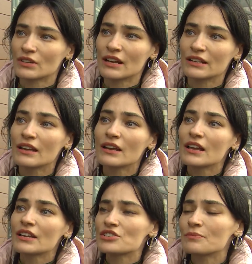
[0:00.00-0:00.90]
Yani
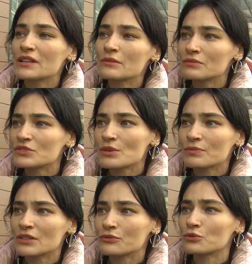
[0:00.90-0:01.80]
işte benim
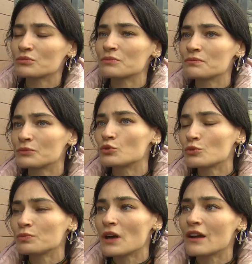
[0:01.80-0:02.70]
cep telefonumda
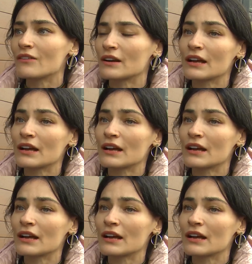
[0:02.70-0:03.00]
gruplar var.